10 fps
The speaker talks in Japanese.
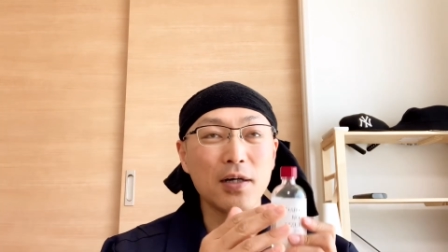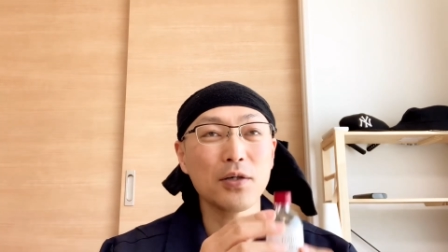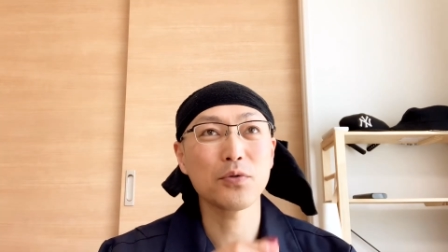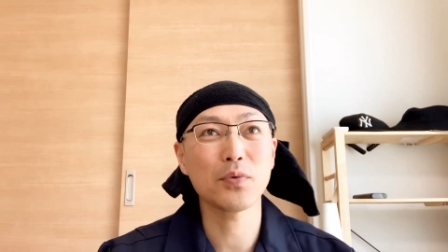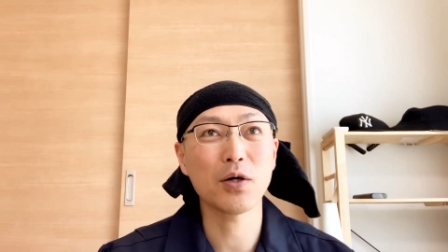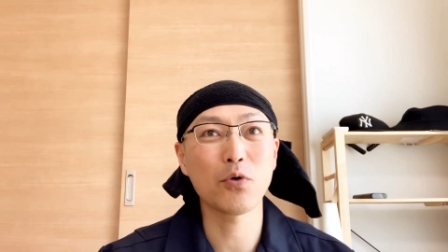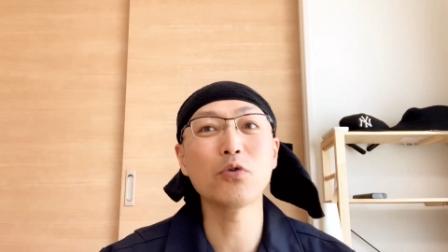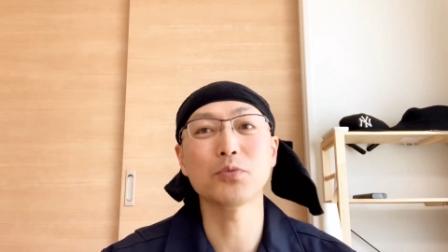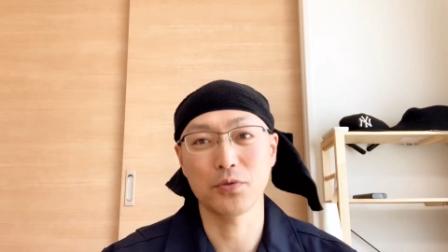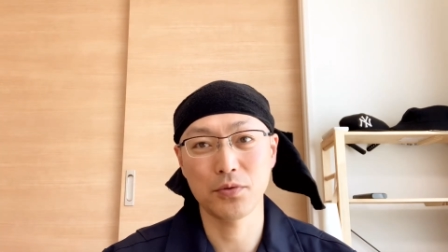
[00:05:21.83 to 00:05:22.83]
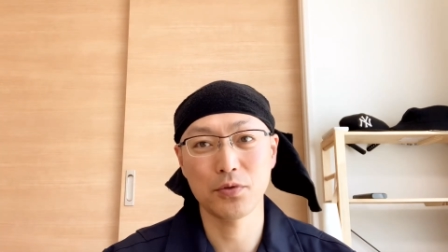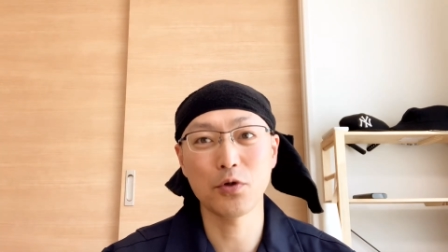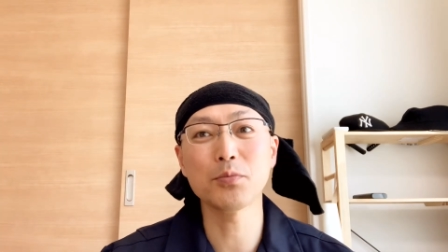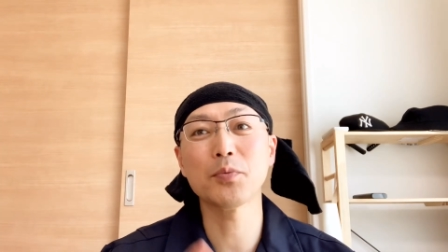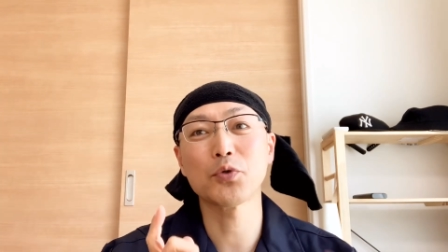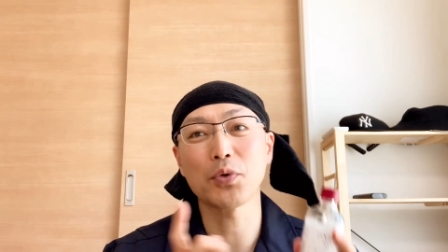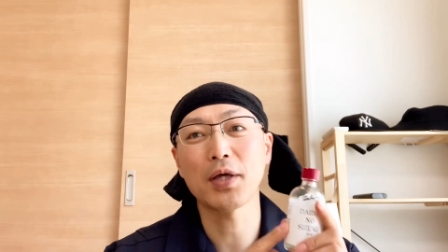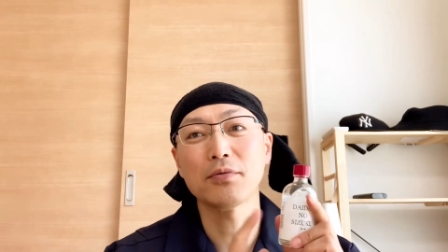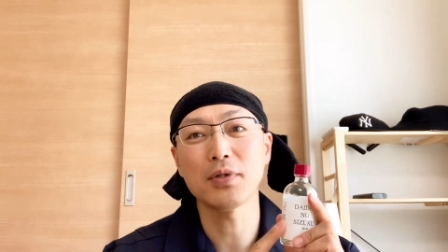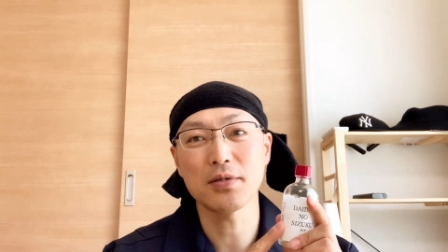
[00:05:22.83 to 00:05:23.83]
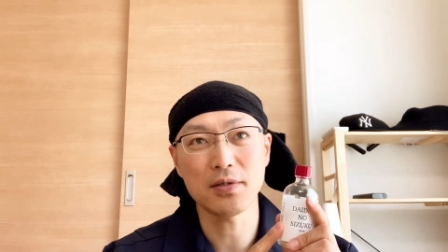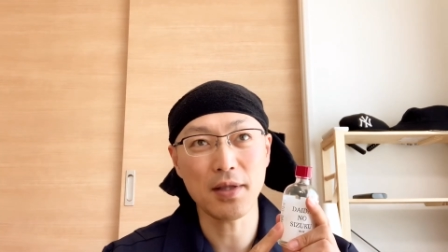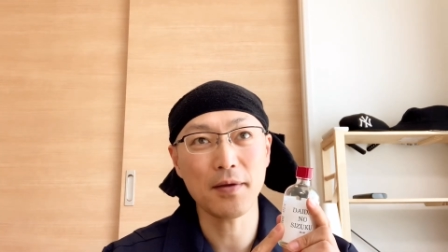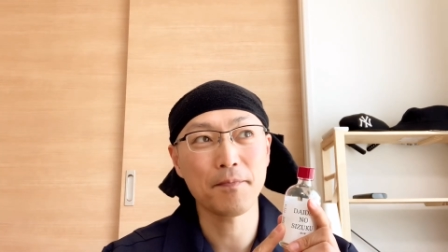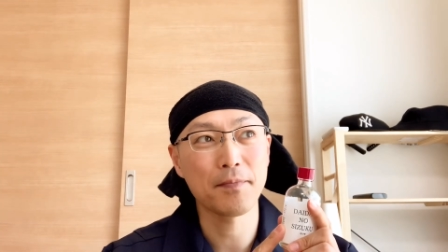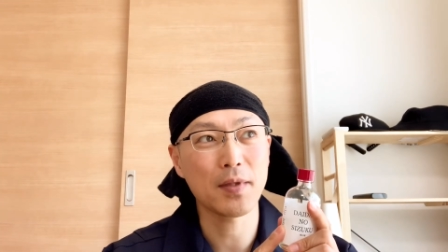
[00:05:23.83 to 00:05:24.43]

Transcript: あとはゴム。ゴムも溶けるんですね。